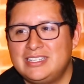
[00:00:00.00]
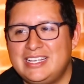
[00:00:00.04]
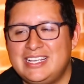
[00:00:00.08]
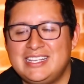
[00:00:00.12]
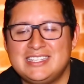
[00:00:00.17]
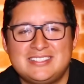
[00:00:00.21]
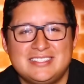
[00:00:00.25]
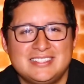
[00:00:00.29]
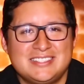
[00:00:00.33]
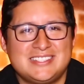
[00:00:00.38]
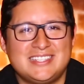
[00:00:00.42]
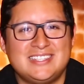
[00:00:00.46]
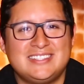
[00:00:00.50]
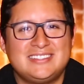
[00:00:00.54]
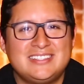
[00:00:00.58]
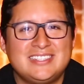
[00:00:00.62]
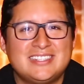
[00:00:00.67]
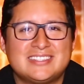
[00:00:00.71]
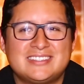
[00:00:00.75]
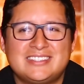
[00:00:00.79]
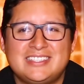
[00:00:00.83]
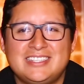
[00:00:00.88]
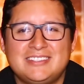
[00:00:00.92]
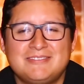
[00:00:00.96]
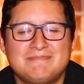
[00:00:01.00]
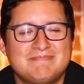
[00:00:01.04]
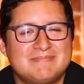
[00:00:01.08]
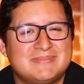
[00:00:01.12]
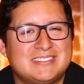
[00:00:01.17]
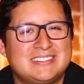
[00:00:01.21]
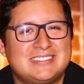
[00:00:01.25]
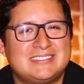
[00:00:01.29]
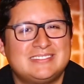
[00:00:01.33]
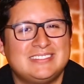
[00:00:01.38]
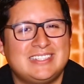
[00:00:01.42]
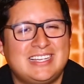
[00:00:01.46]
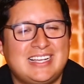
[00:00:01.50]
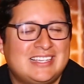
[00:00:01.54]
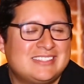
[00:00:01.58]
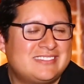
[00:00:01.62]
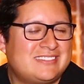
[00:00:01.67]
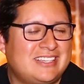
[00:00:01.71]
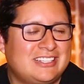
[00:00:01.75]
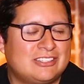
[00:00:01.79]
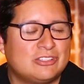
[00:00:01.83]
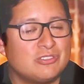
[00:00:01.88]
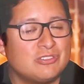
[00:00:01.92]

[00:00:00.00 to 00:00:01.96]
es sentirte hasta